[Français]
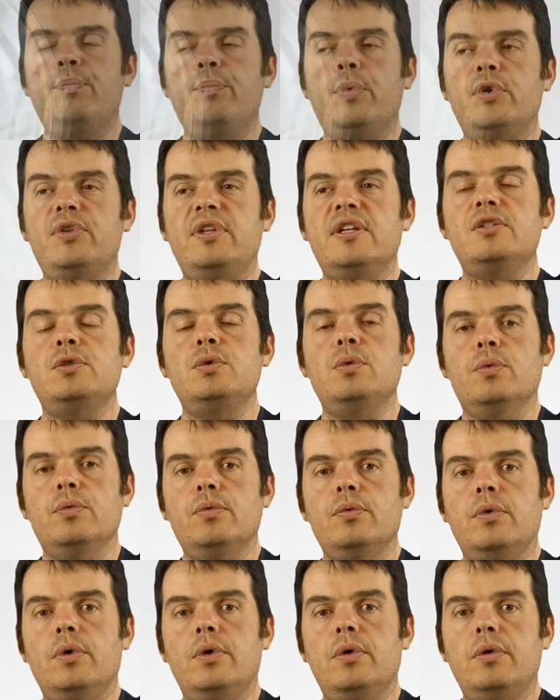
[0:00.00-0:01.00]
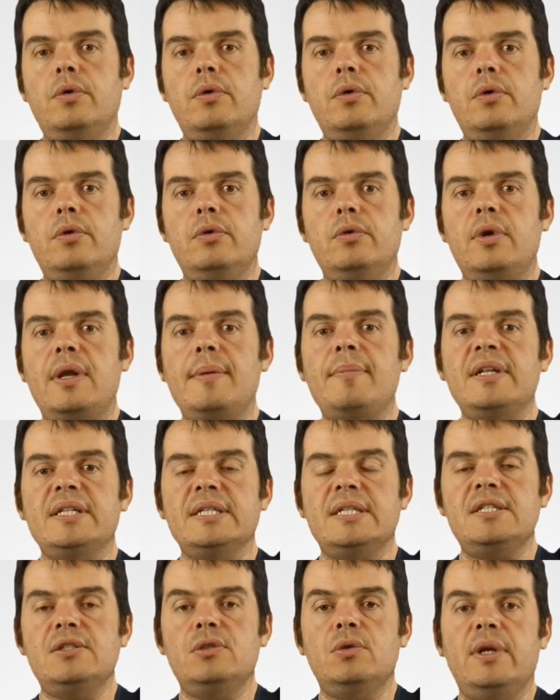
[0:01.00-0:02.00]
protection euh, de la
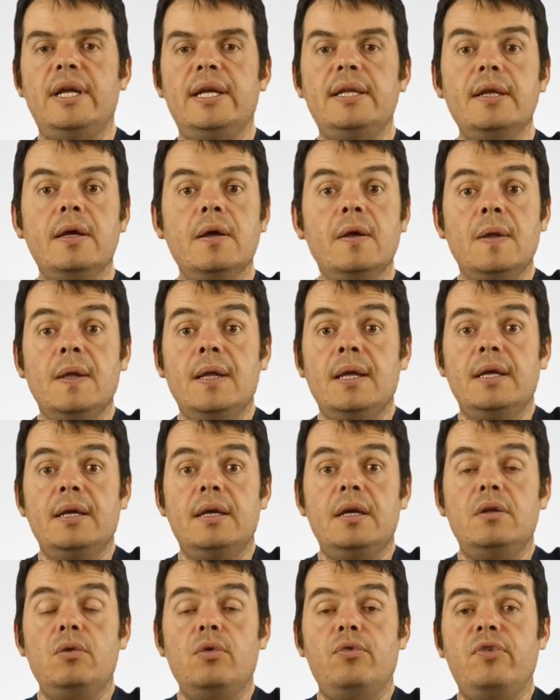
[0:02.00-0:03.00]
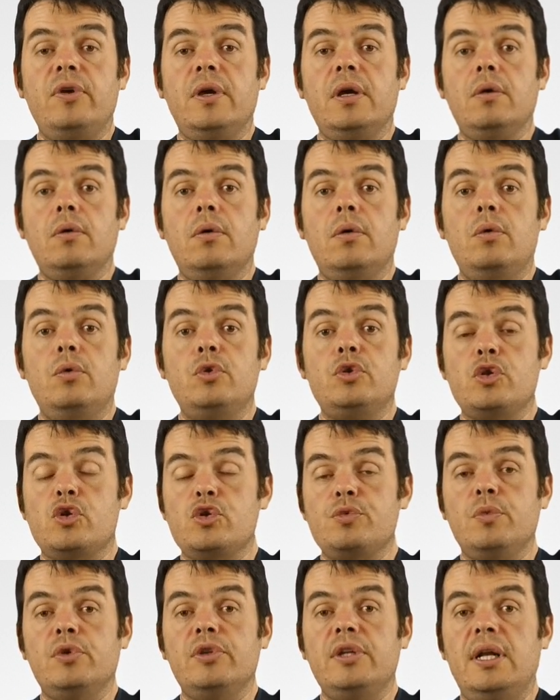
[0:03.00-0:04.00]
matrice de LED et de faire euh, le
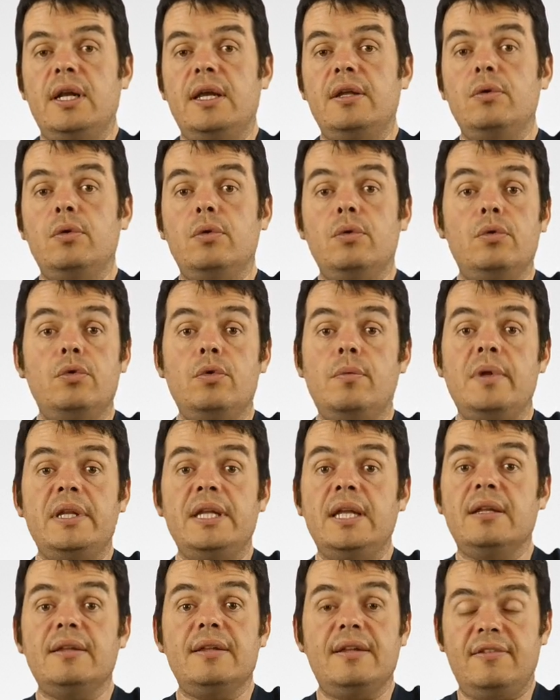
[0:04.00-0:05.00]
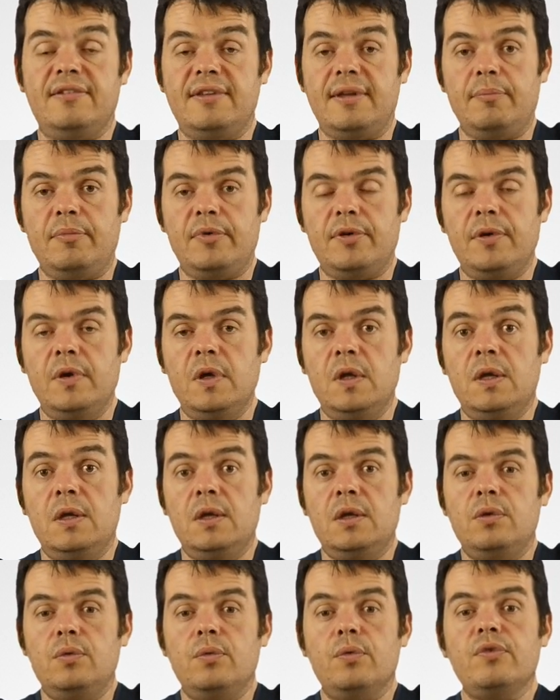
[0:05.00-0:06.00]
changement des LED de manière très simple.
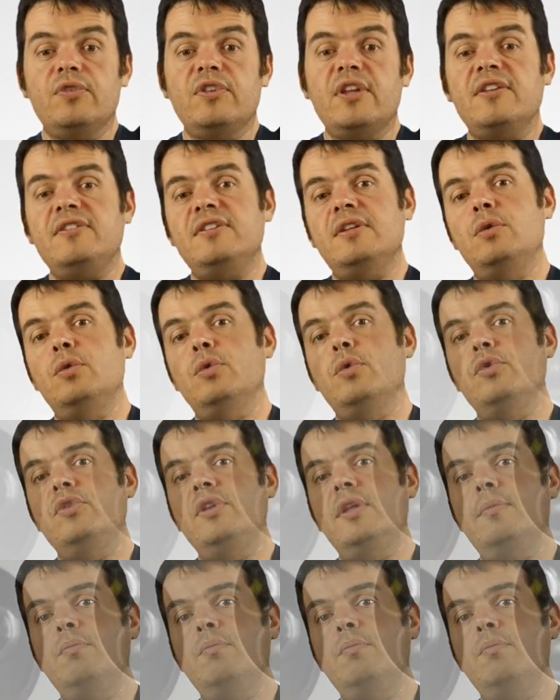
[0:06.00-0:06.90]
Donc ça, c'est le côté